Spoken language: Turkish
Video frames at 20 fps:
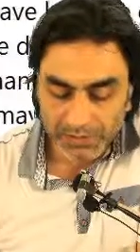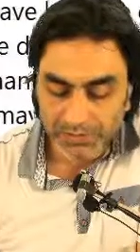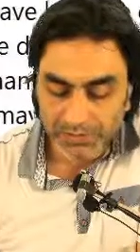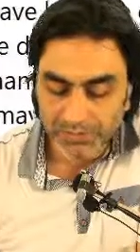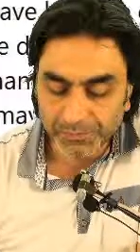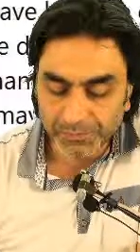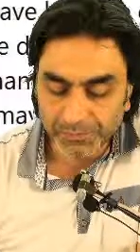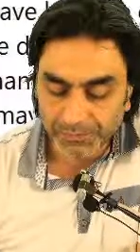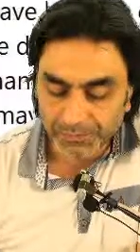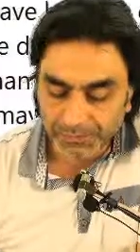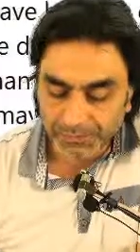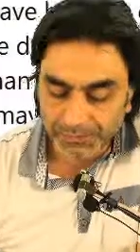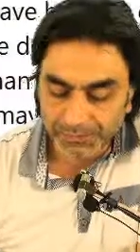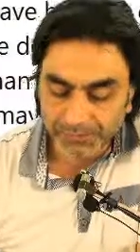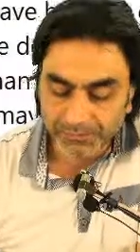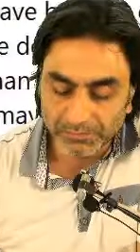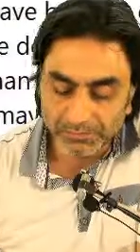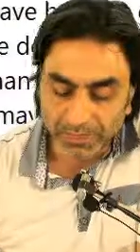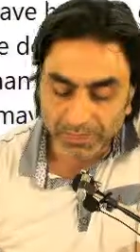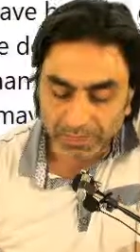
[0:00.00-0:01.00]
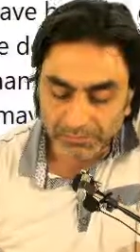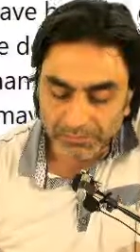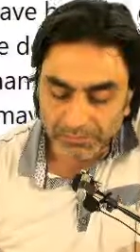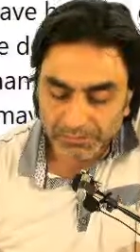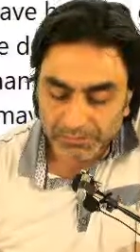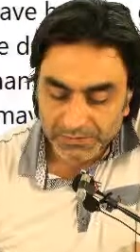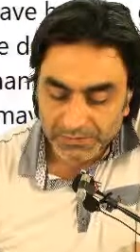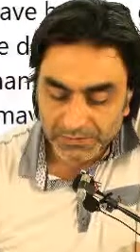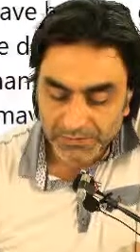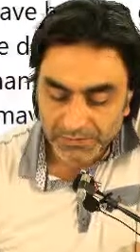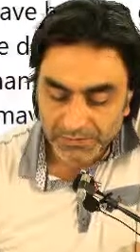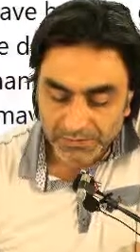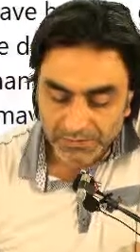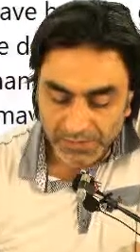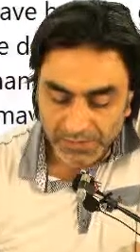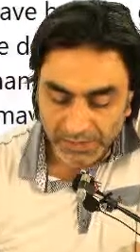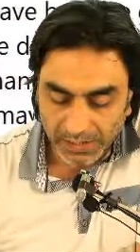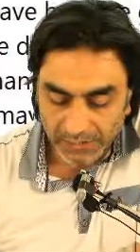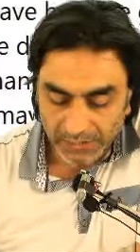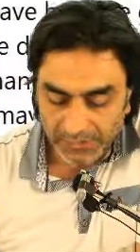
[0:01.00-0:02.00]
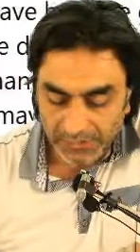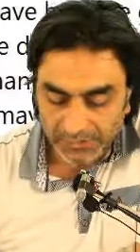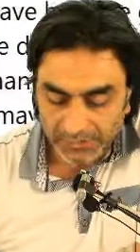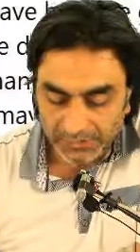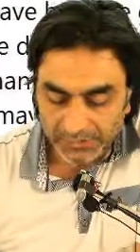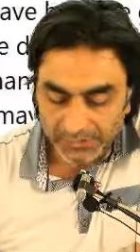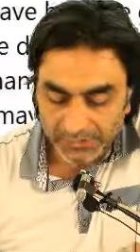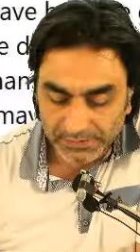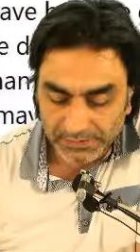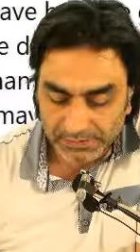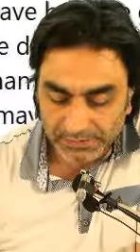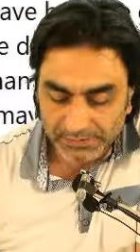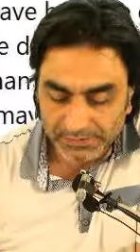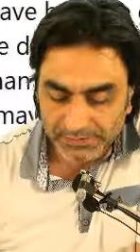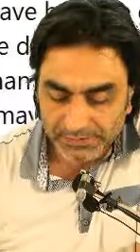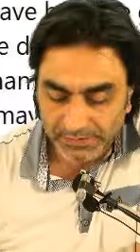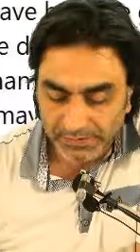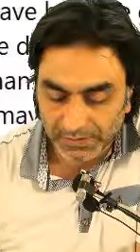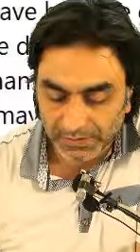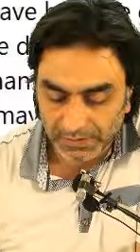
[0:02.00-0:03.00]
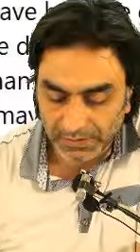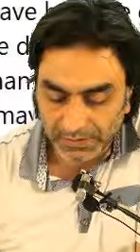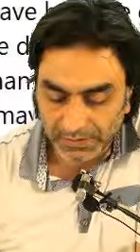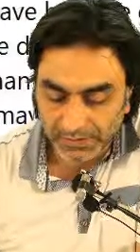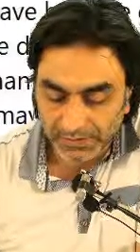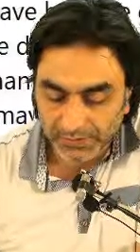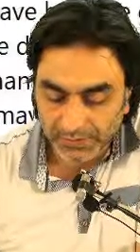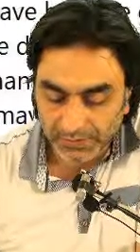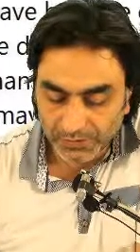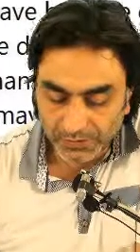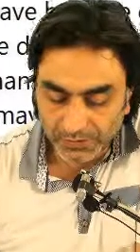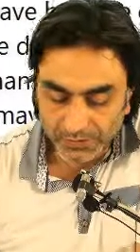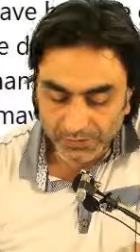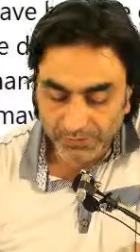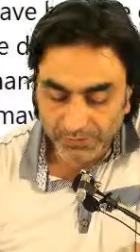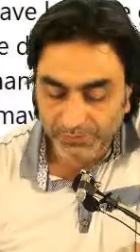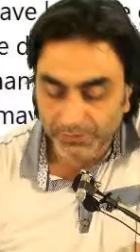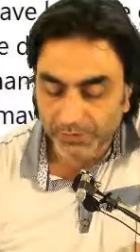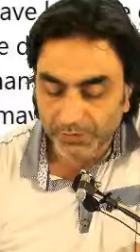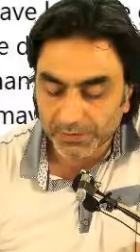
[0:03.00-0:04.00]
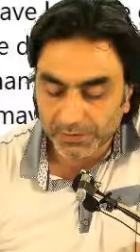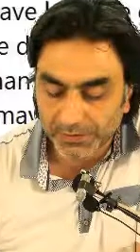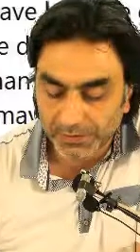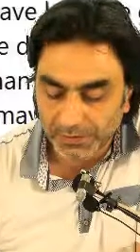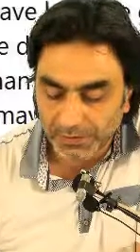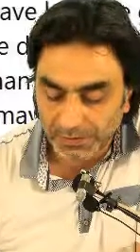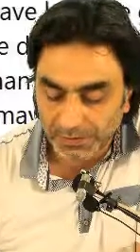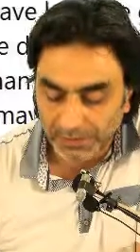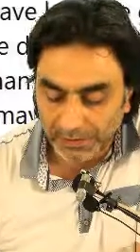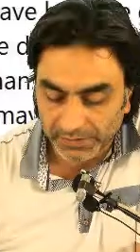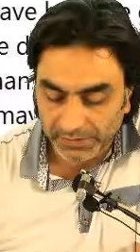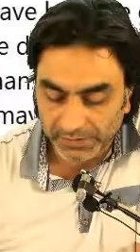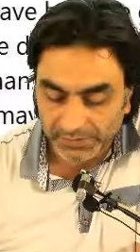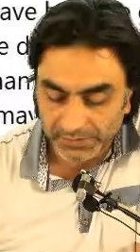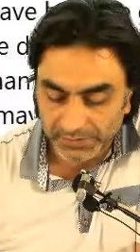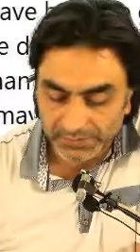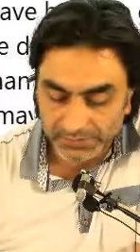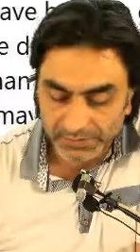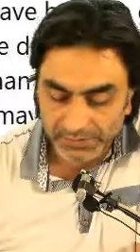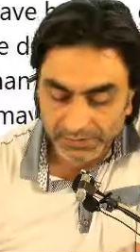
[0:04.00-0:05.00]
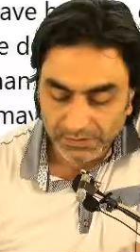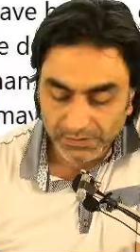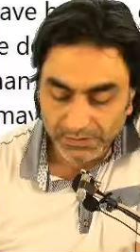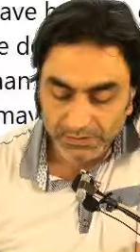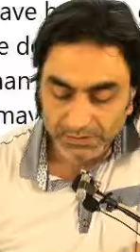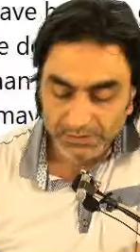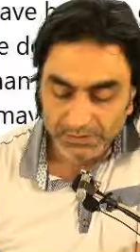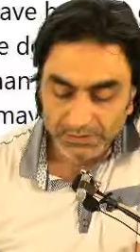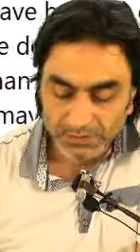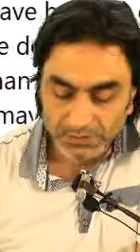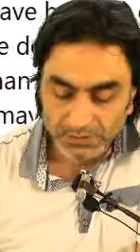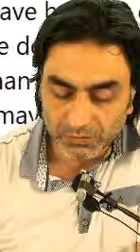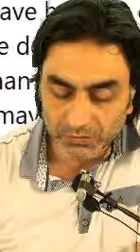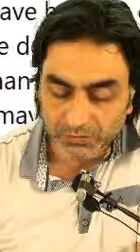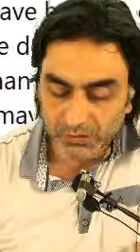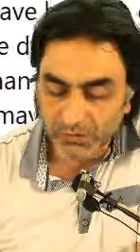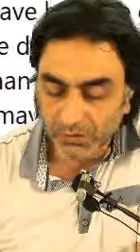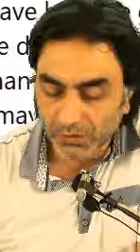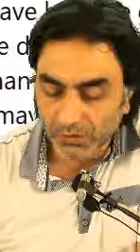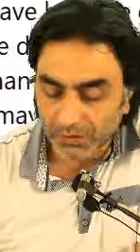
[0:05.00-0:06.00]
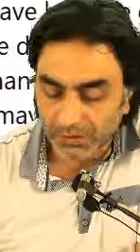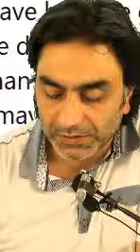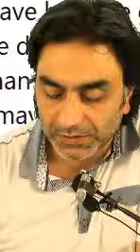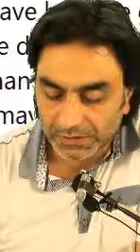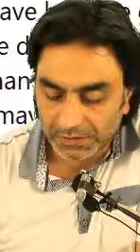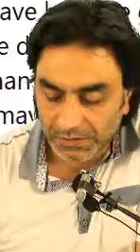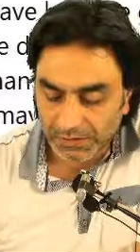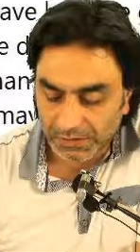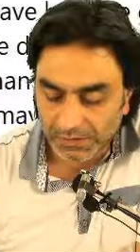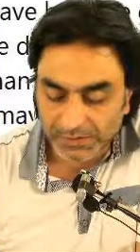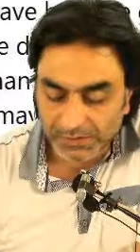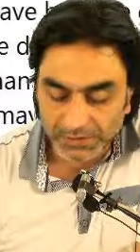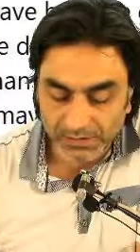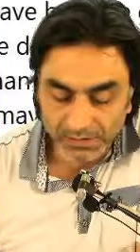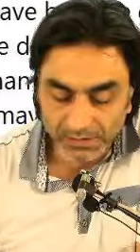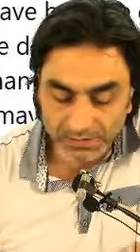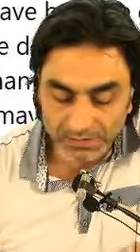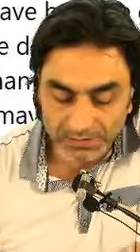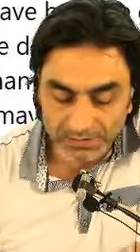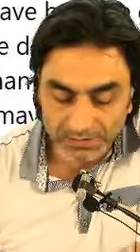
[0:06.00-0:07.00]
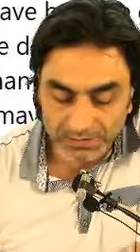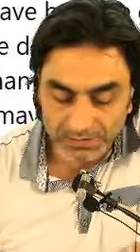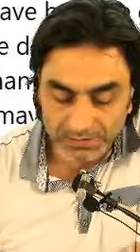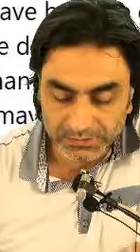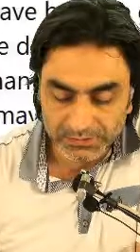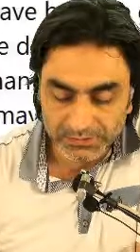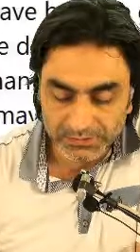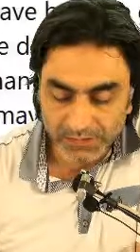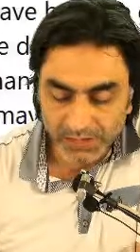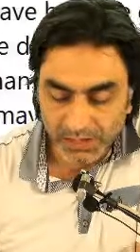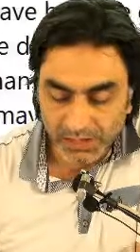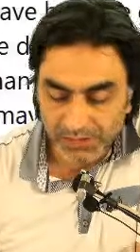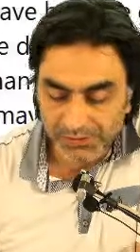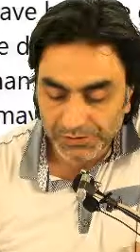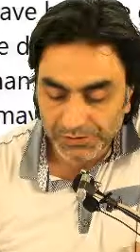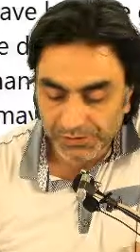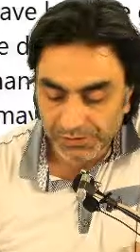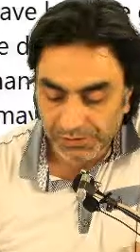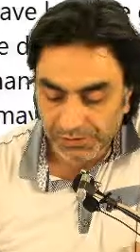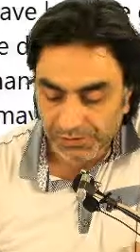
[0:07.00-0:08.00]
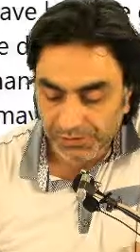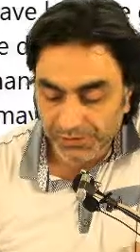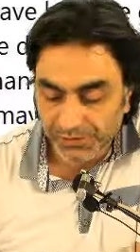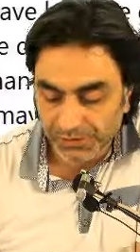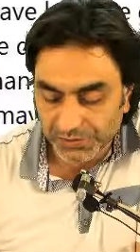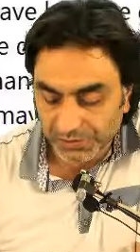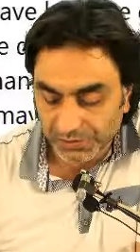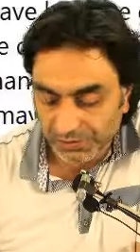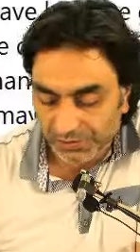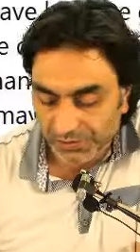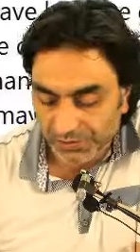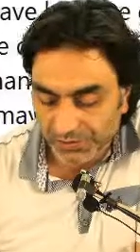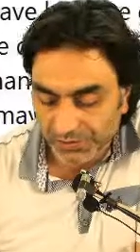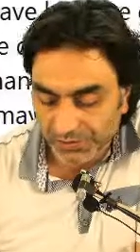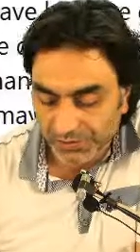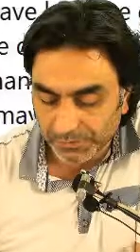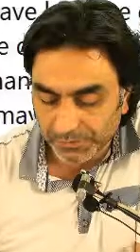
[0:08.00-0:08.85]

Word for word: Aşmadık the bounds, haddi, sınırları of what is right doğru olanın sınırlarını aşmış, tecavüz